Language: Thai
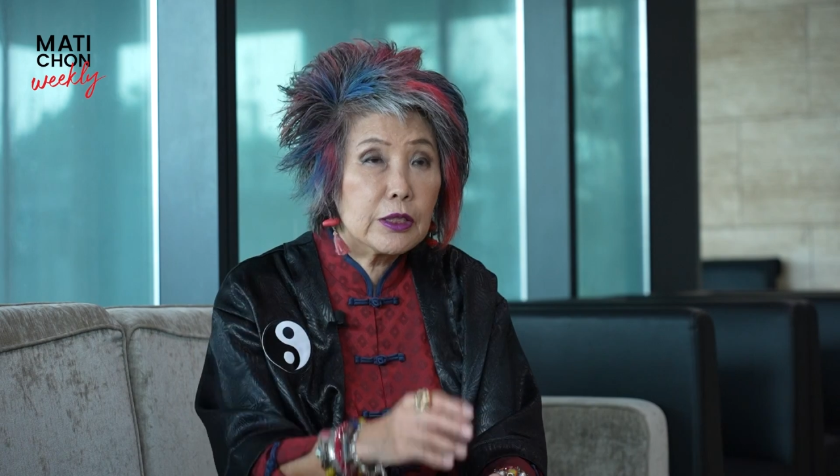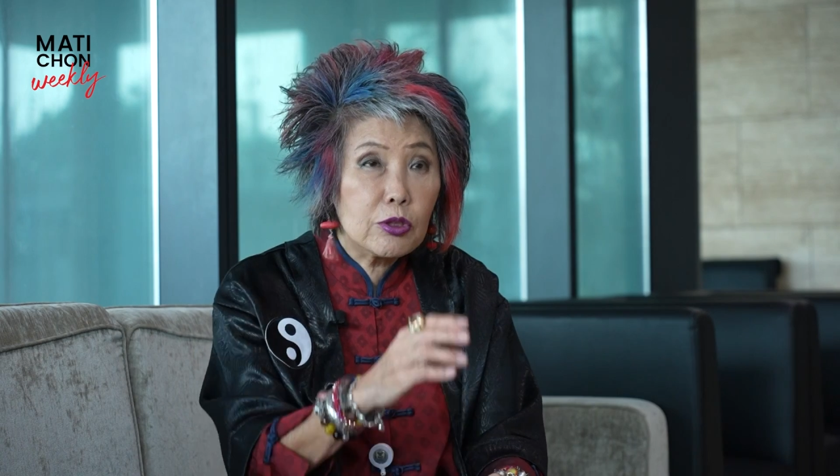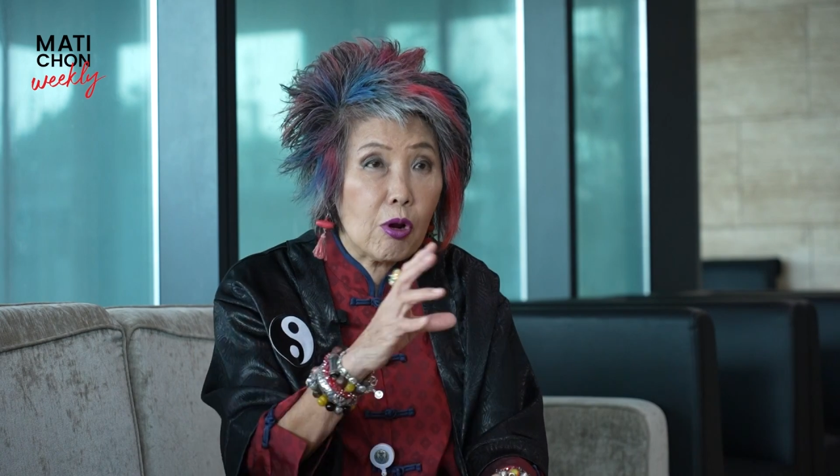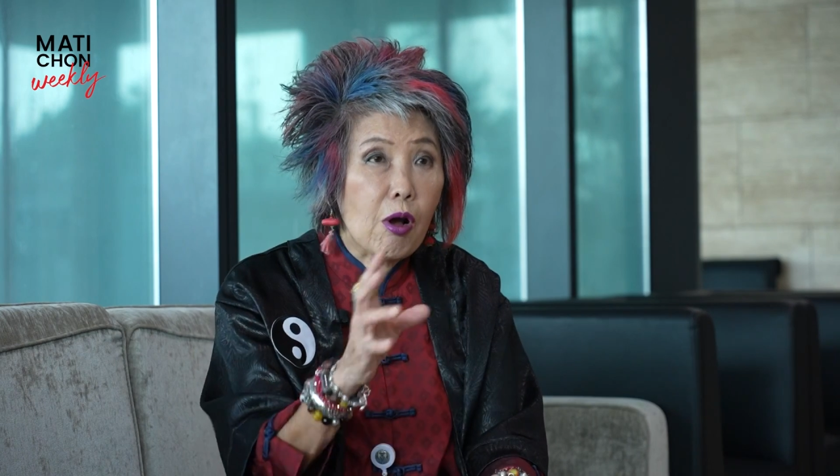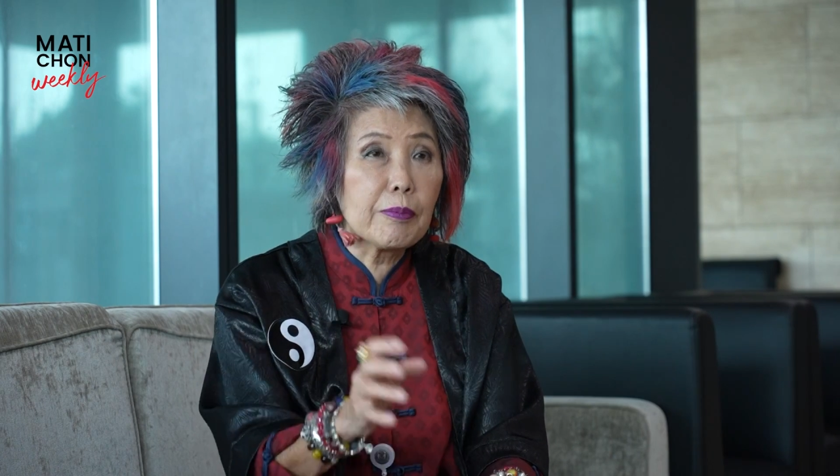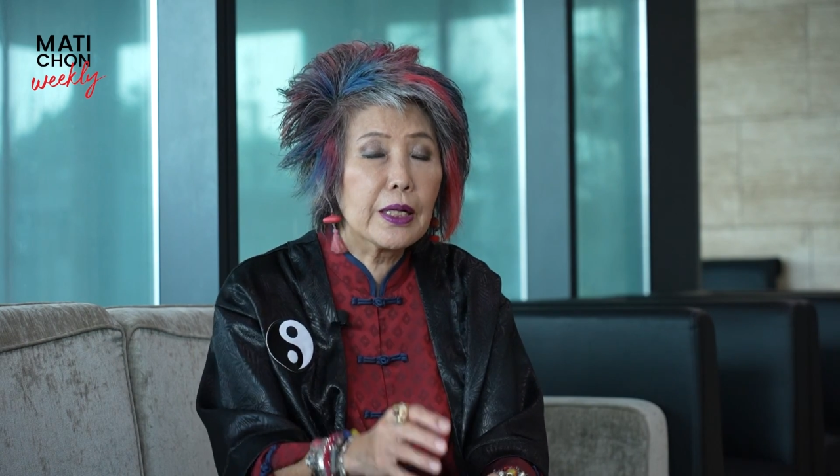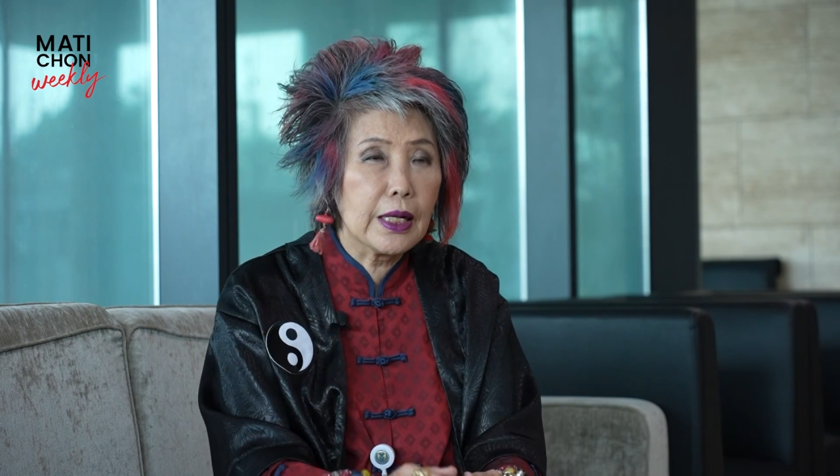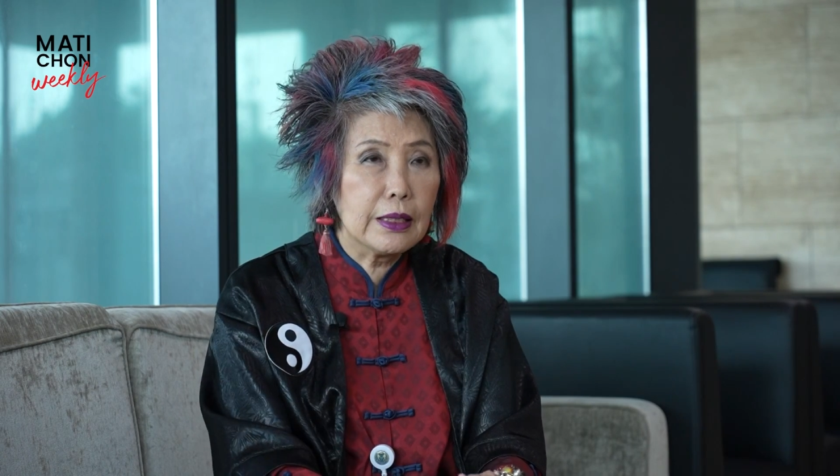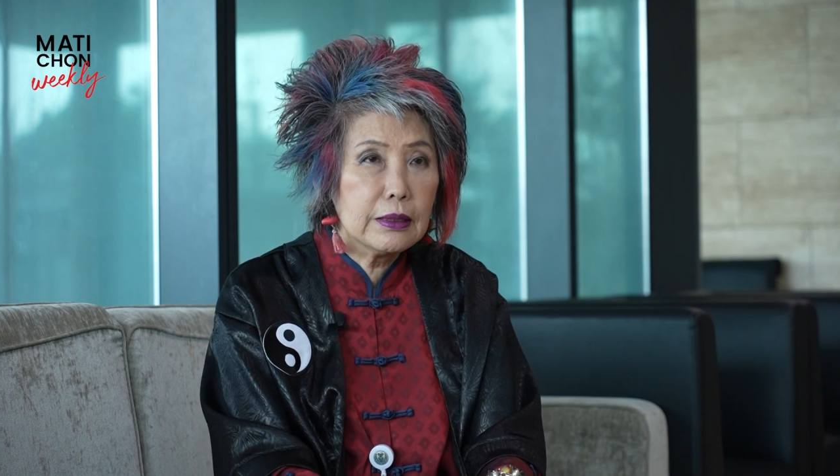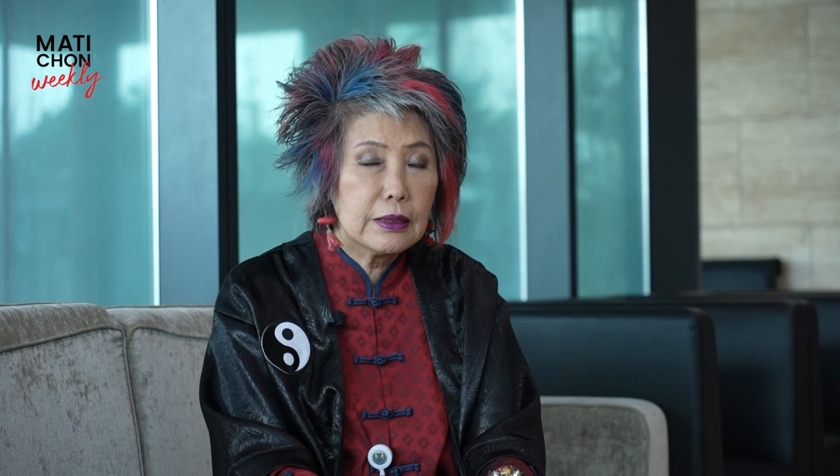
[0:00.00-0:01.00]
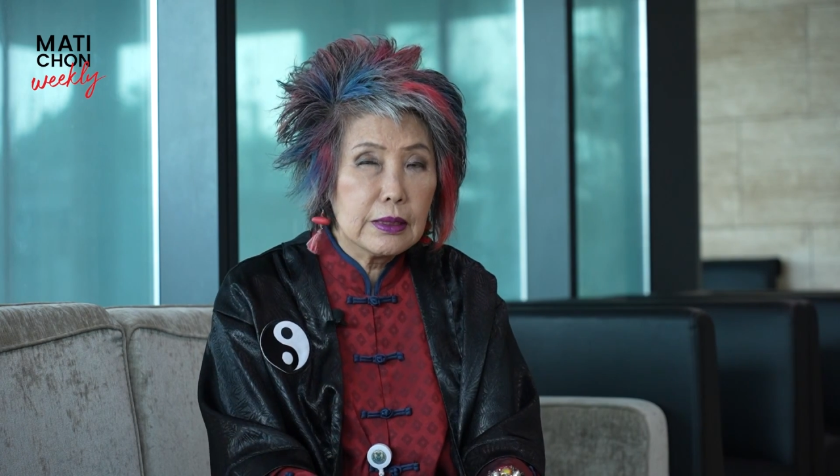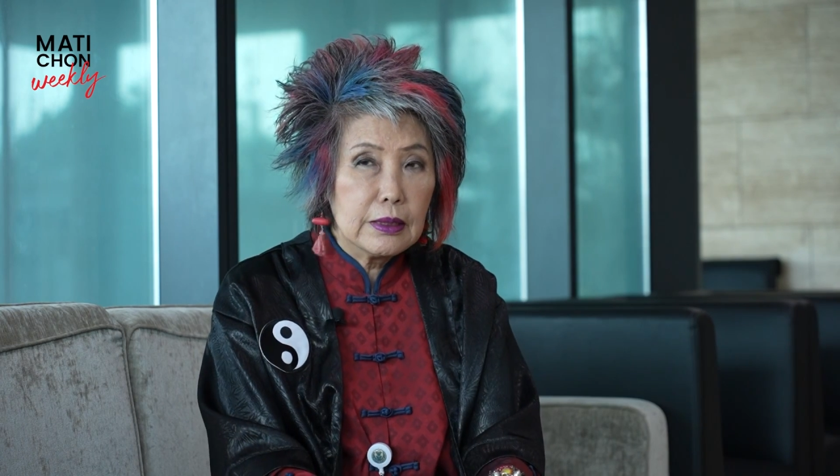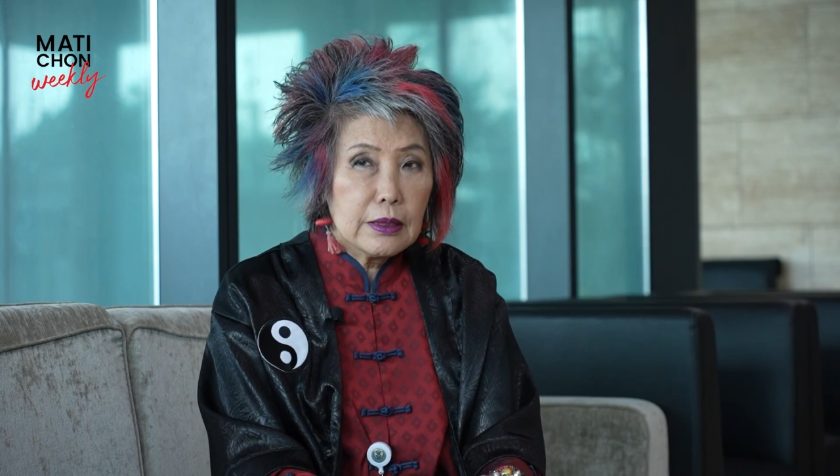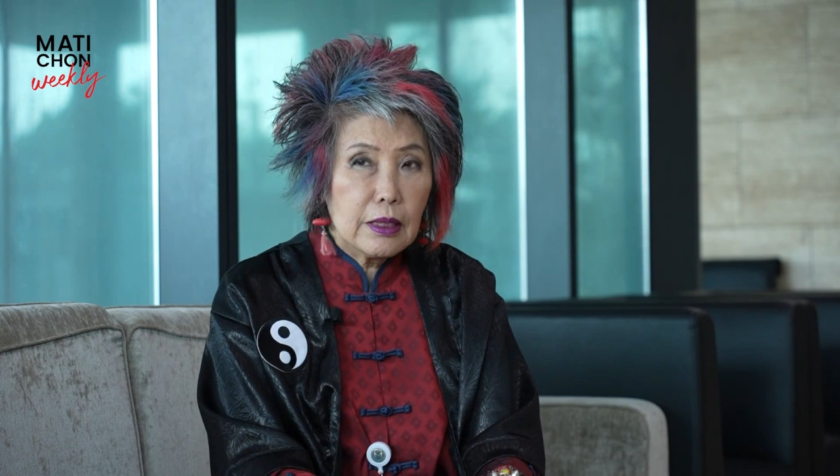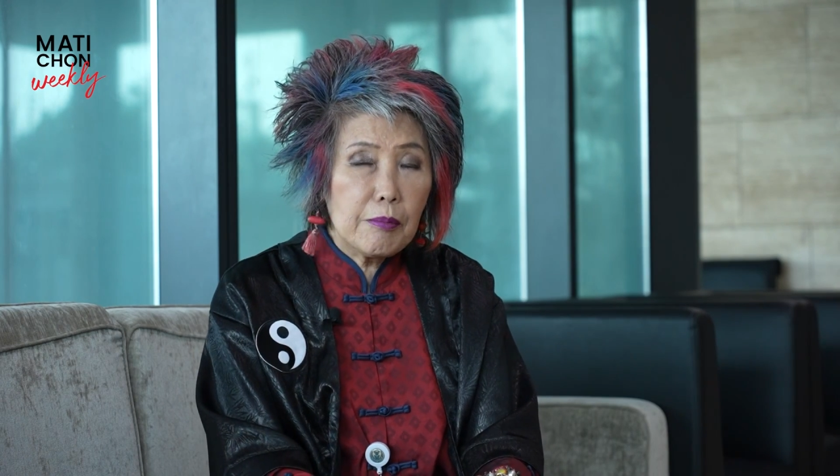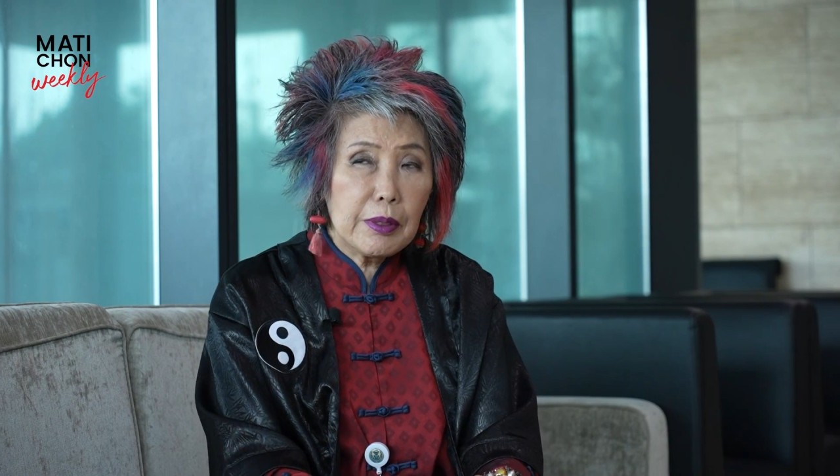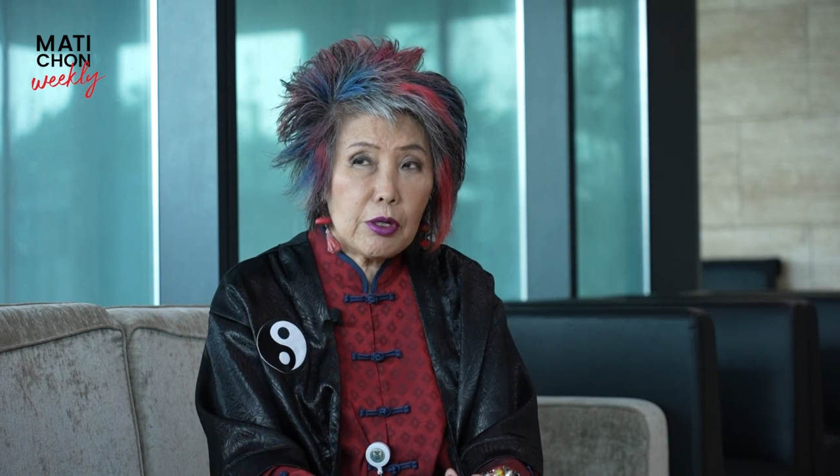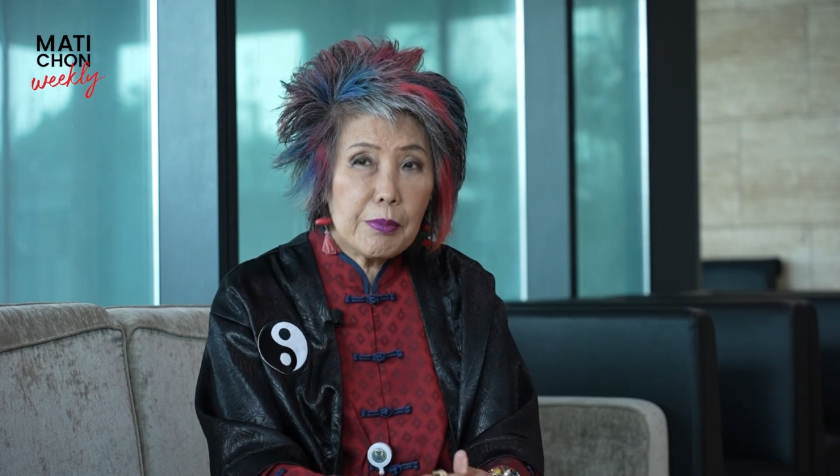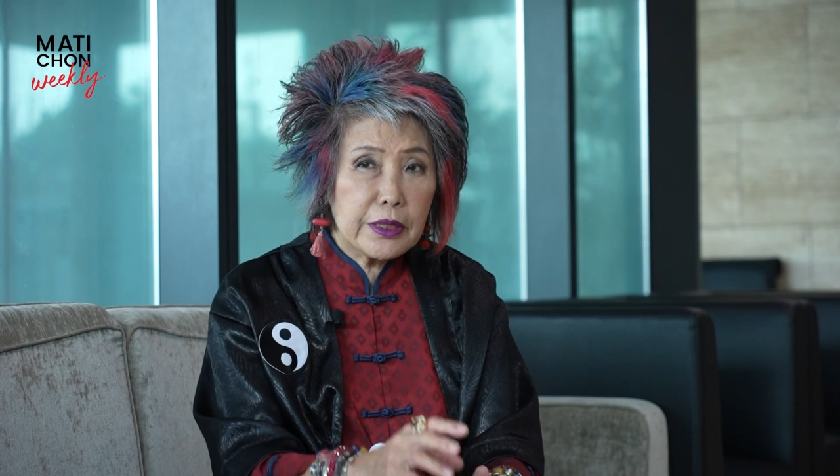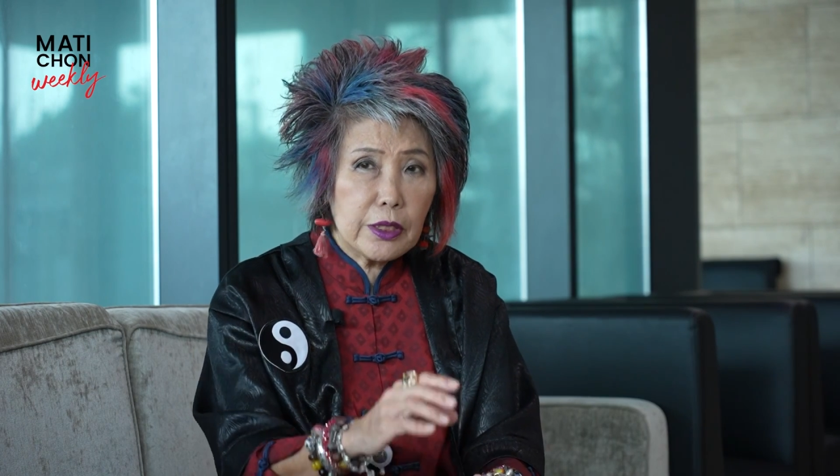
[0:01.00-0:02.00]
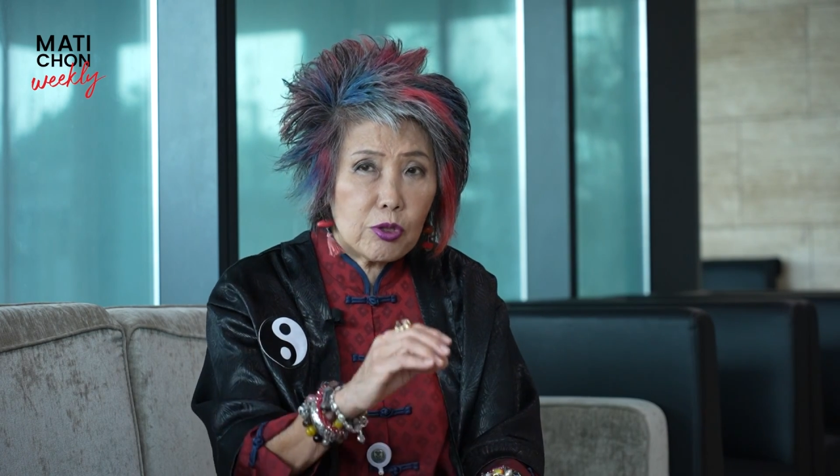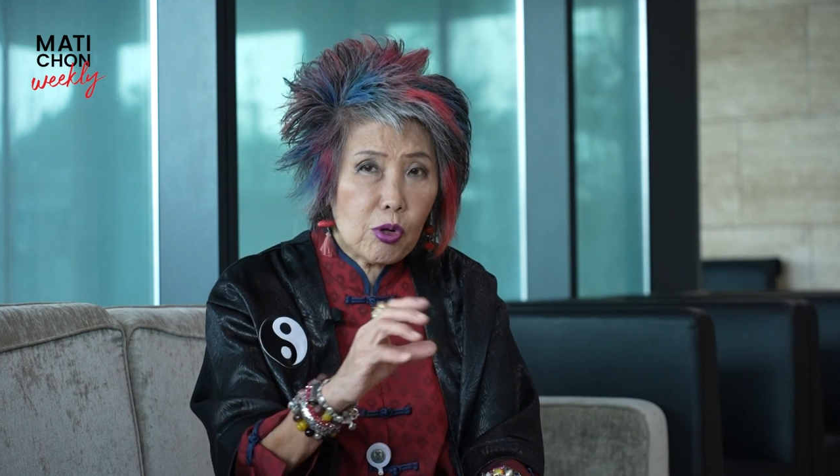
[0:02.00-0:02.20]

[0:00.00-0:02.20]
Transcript: ถึงกรอบนะคะแล้วมันก็ไม่ใช่